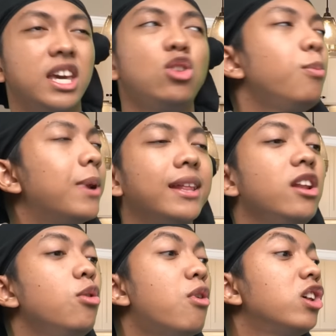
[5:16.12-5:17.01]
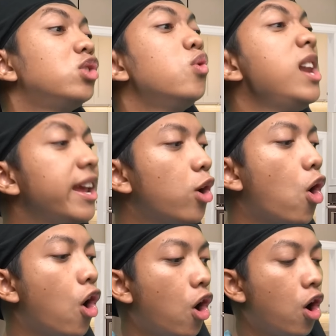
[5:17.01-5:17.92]
ya itu berarti lu mau diculik
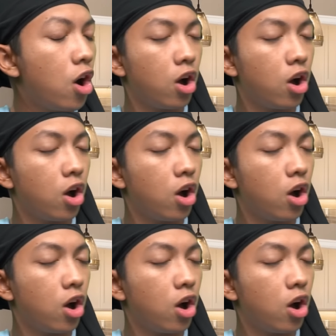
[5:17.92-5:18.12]
dong oh.